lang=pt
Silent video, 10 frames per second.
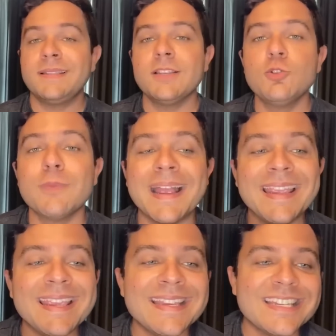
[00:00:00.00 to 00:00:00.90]
ser de uma
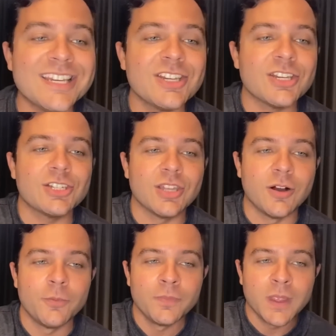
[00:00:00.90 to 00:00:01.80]

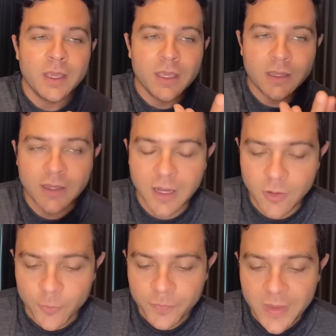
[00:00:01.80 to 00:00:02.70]
indigestão. Então,
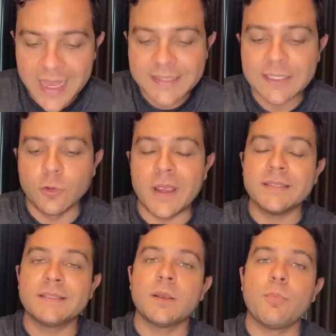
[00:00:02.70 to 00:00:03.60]
essa
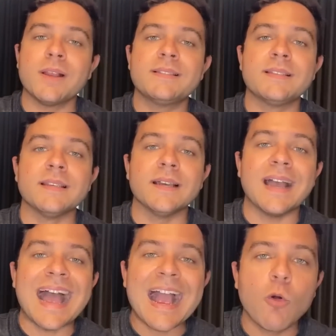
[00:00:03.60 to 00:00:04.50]
doença que pode ser
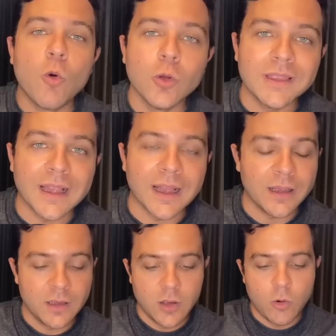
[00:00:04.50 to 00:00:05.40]
aguda,
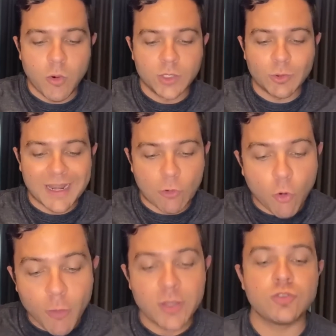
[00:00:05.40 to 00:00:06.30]
quando ela
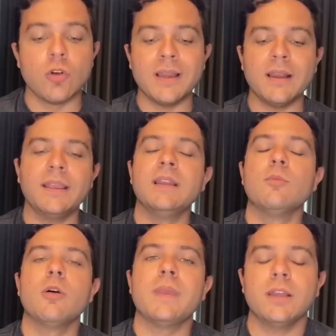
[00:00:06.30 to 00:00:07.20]
começou ali naquele
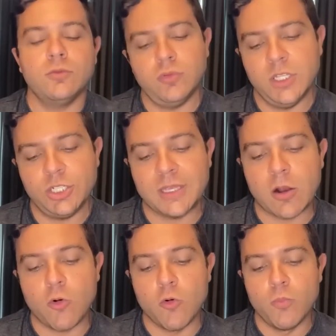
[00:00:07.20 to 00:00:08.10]
momento e está
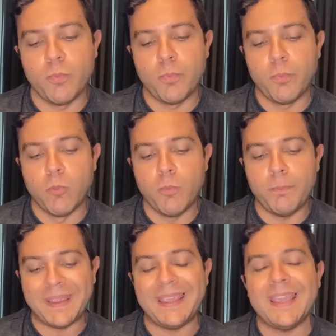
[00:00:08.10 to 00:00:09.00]
com um
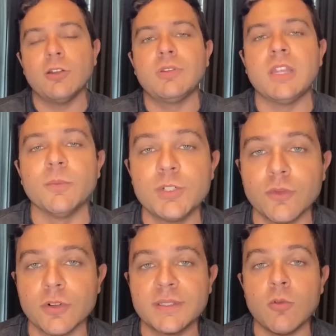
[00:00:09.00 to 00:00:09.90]
pequeno tempo de
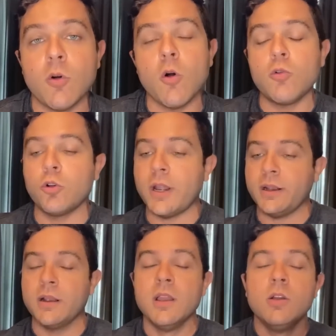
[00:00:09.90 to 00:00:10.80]
evolução, ou
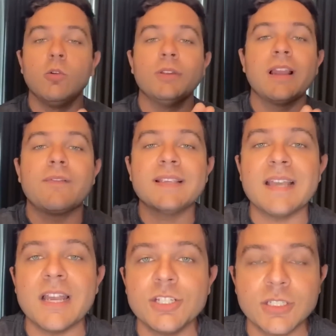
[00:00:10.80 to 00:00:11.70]
crônica, quando ela vai se
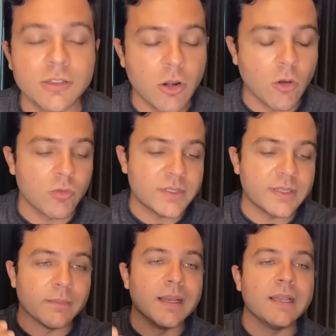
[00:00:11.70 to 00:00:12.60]
arrastando ao longo de
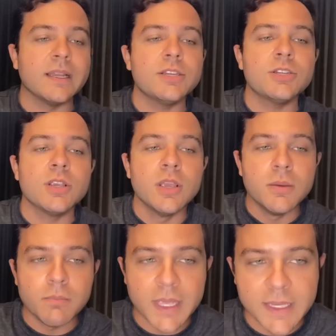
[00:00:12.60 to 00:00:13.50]
semanas,
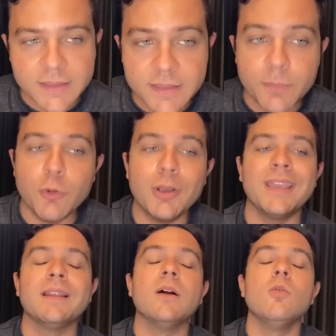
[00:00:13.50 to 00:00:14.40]
meses e, por
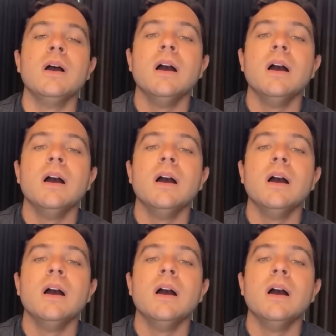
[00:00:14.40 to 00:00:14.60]
que não,